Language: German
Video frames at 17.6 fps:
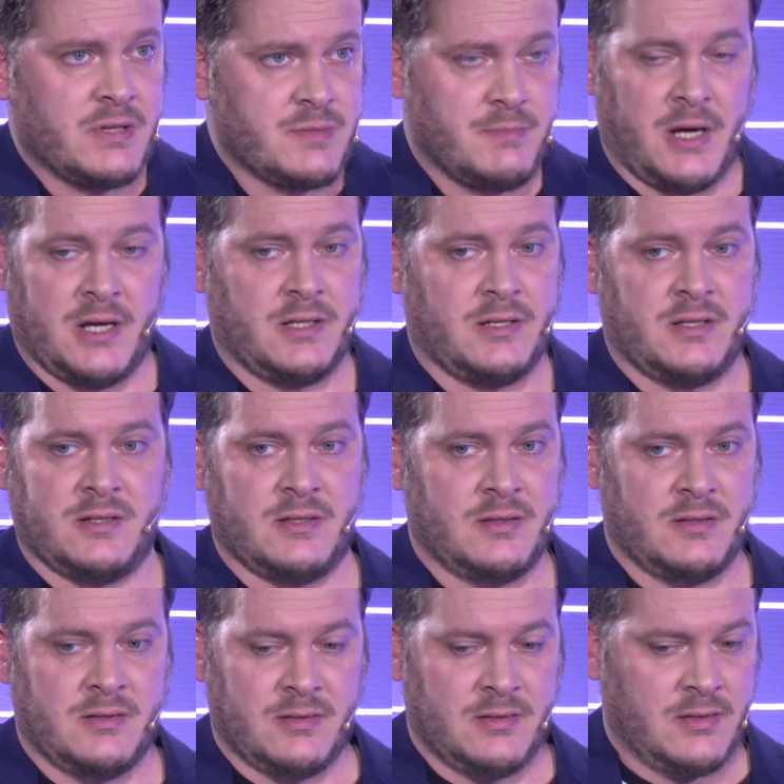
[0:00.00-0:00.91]
was macht
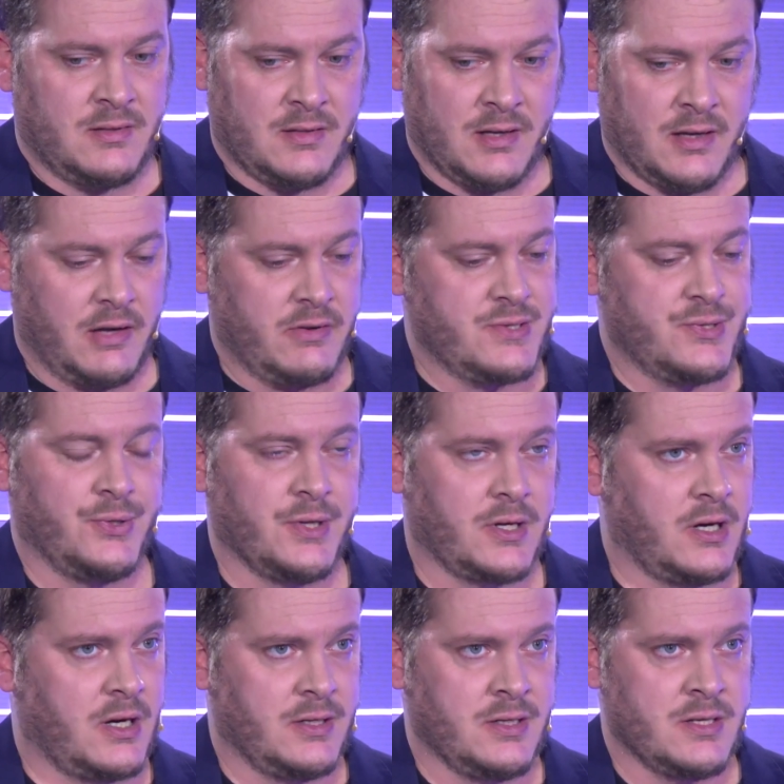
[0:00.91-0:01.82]
der Arizona
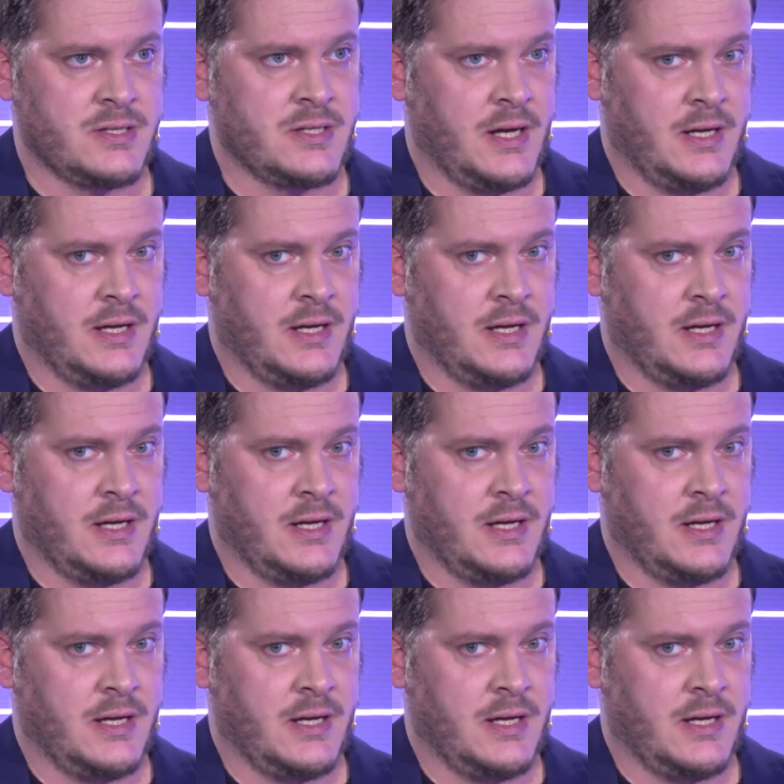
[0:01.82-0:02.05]
Cardinals